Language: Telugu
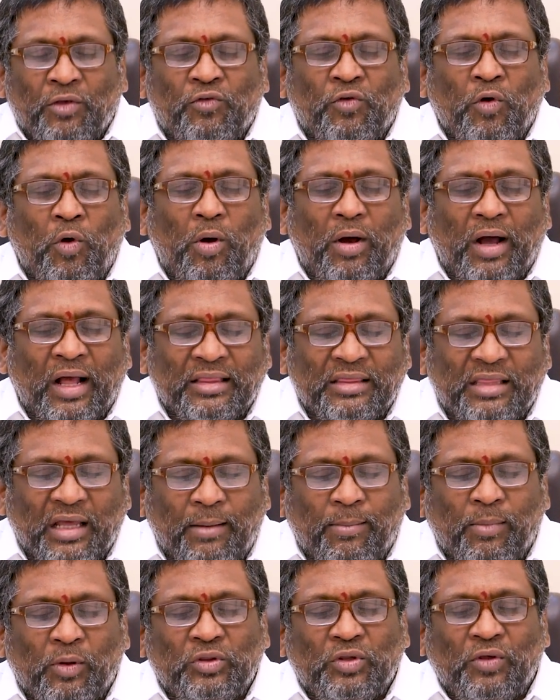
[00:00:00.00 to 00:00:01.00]
సో
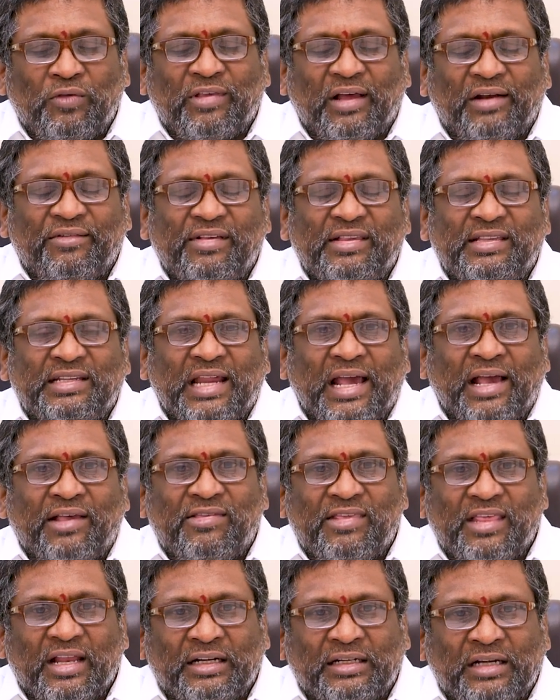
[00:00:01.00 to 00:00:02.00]
అంతకుముందు సర్వీస్
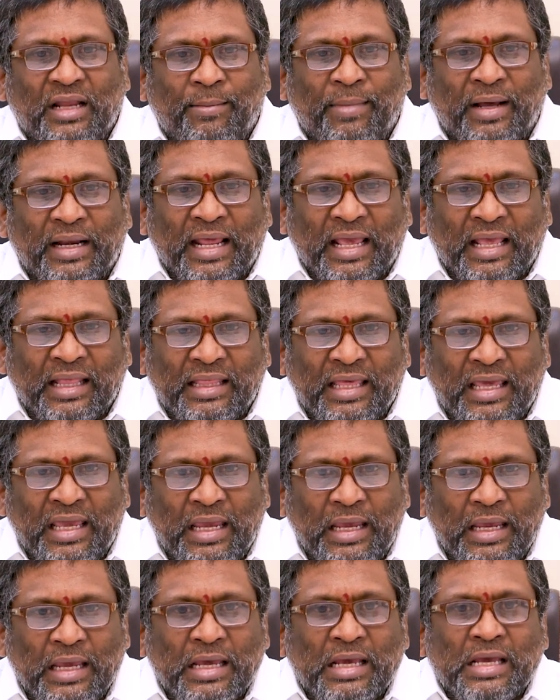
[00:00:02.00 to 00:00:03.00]
ట్యాక్స్ చట్టం అనేది
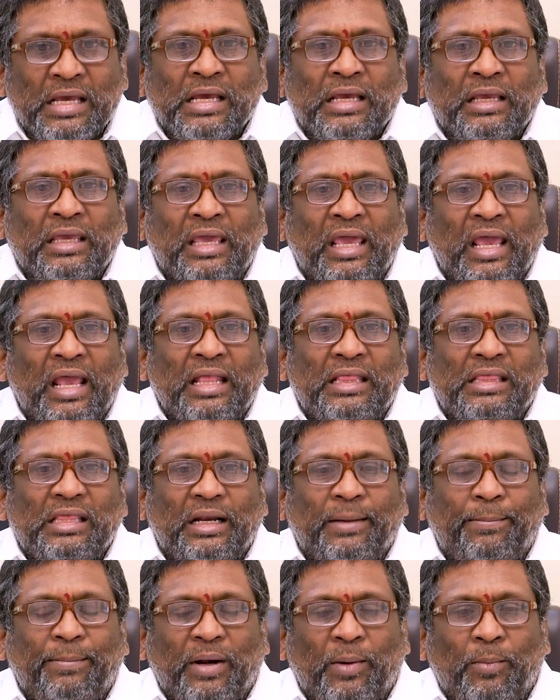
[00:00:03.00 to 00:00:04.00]

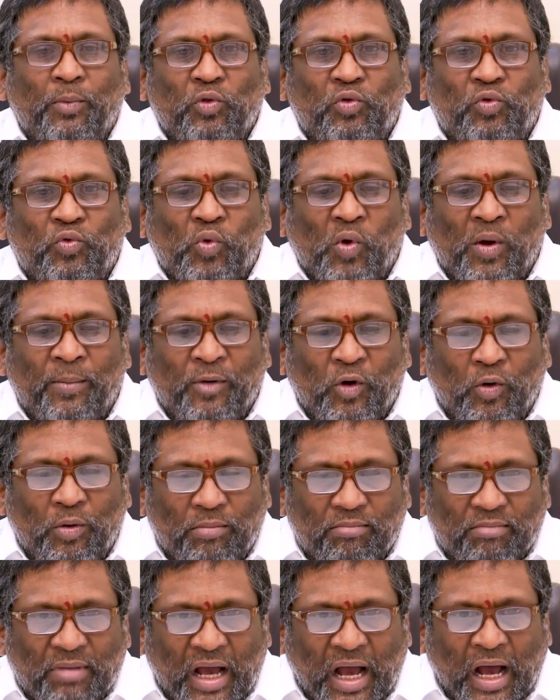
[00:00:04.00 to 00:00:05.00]
కేంద్ర ప్రభుత్వము
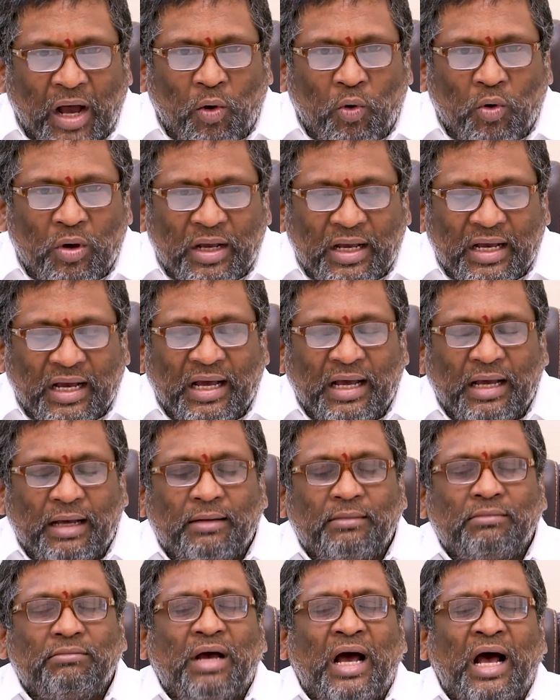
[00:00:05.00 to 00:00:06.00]
ఆ ఒక్క
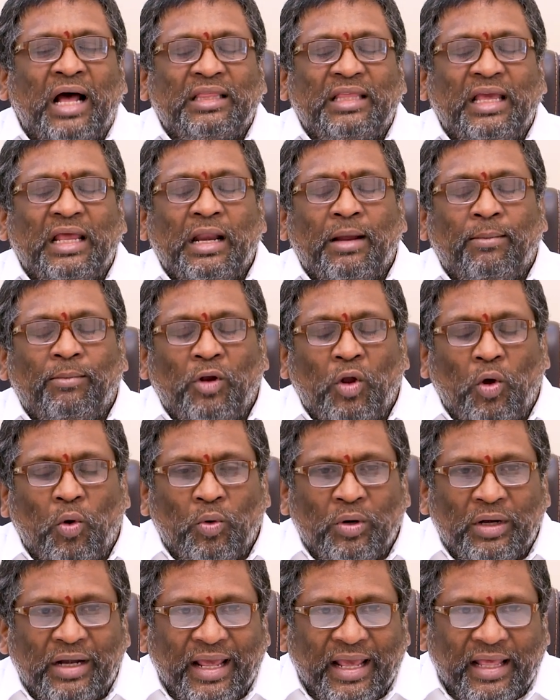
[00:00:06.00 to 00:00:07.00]
ఆధీనంలో
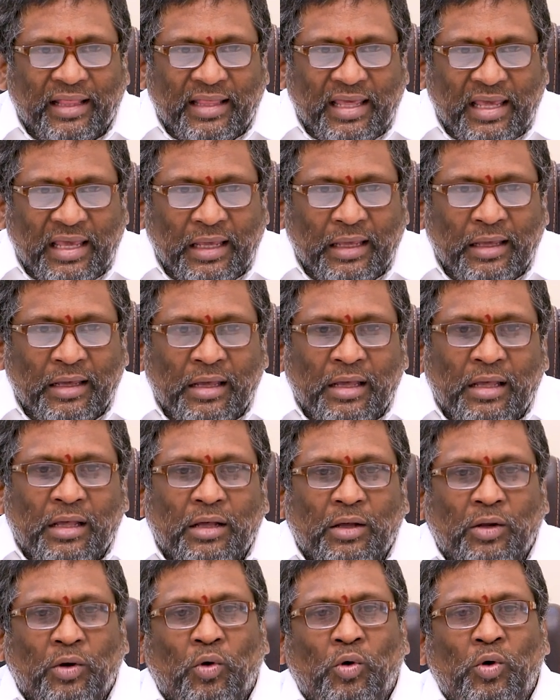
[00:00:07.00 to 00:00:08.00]
ఉండేది
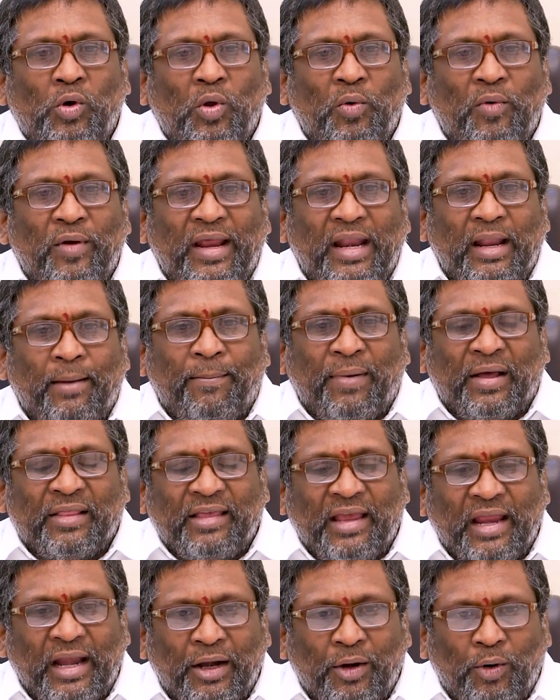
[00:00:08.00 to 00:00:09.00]
రెండు వేల
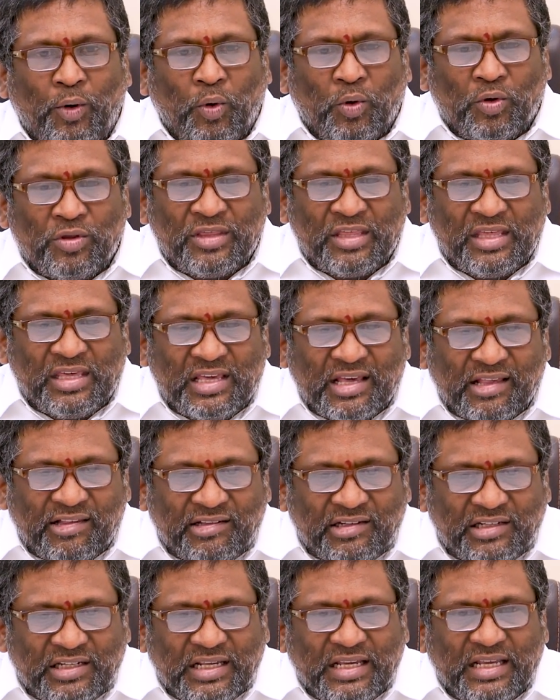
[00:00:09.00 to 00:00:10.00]
పదిహేడులో
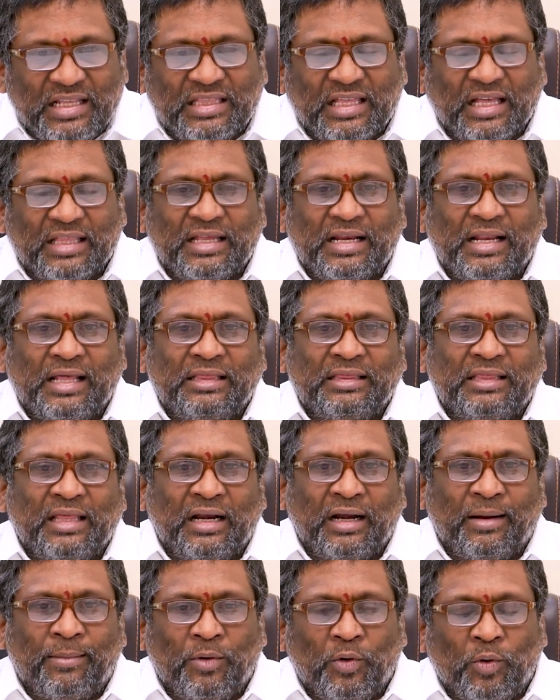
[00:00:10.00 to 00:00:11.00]
జిఎస్టి
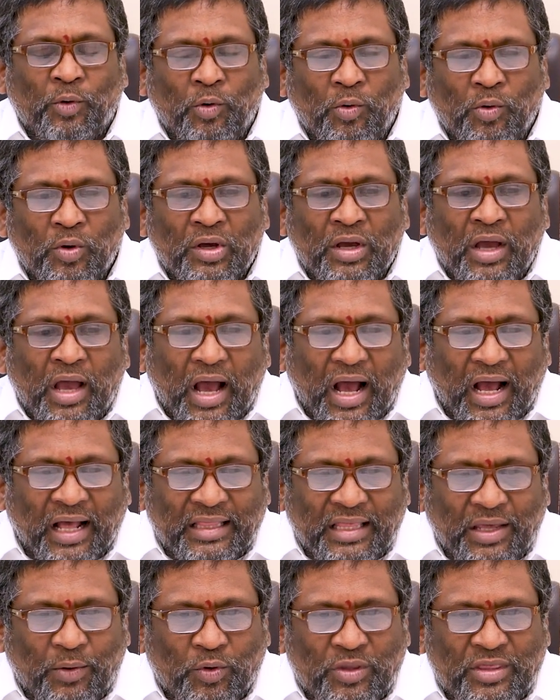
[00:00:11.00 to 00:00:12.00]
తదనంతరము
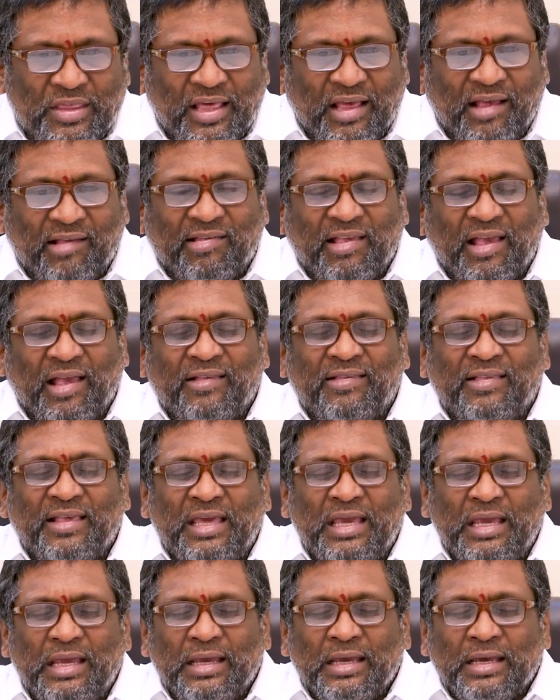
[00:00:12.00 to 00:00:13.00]
అది వచ్చేసేసి